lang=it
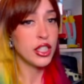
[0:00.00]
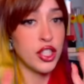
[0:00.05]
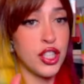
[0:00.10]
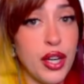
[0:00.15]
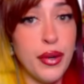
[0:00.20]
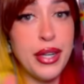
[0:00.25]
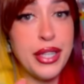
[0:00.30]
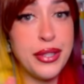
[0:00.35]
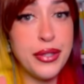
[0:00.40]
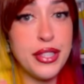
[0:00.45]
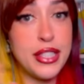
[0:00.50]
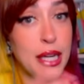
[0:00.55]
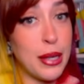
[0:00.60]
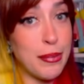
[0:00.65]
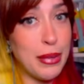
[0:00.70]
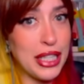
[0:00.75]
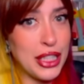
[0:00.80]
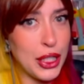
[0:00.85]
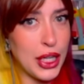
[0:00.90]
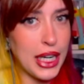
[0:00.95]
Ciao a tutti e
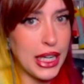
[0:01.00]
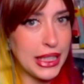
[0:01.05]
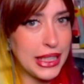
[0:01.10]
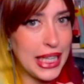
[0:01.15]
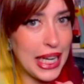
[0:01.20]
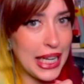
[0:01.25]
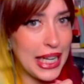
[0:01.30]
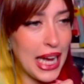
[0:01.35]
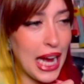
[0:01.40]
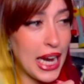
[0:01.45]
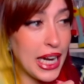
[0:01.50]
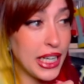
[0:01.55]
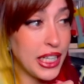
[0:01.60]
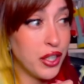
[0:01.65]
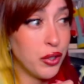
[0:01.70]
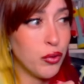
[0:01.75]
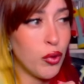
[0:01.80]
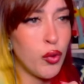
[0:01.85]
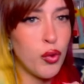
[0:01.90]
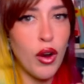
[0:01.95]
bentornati da
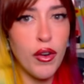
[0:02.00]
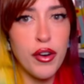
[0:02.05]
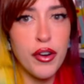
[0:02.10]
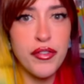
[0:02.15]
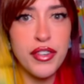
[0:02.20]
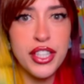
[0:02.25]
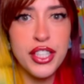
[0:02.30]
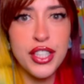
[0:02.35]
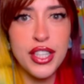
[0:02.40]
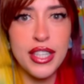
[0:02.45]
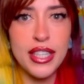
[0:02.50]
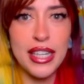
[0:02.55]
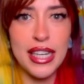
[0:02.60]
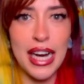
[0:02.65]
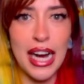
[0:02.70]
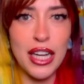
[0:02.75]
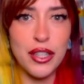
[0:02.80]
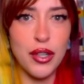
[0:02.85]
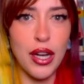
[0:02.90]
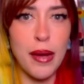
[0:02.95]
Karen in un nuovo video
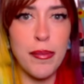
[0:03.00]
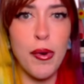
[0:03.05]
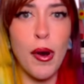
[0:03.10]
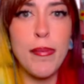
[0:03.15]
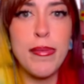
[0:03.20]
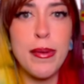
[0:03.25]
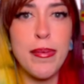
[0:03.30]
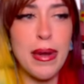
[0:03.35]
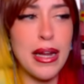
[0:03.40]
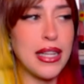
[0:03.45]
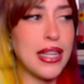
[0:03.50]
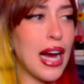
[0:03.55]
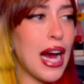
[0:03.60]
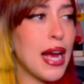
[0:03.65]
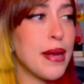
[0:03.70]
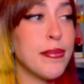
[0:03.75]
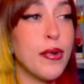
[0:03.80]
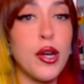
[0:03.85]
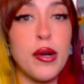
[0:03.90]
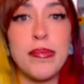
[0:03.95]
dedicato alla Poppy
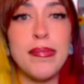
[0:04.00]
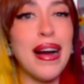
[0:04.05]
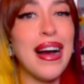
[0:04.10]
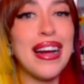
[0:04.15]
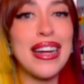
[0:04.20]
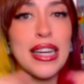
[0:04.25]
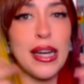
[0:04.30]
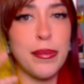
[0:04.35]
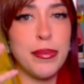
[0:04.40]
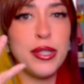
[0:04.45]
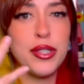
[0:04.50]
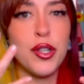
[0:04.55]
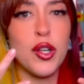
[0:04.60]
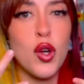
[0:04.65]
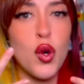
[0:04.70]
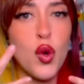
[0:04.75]
Playtime, ormai capitolo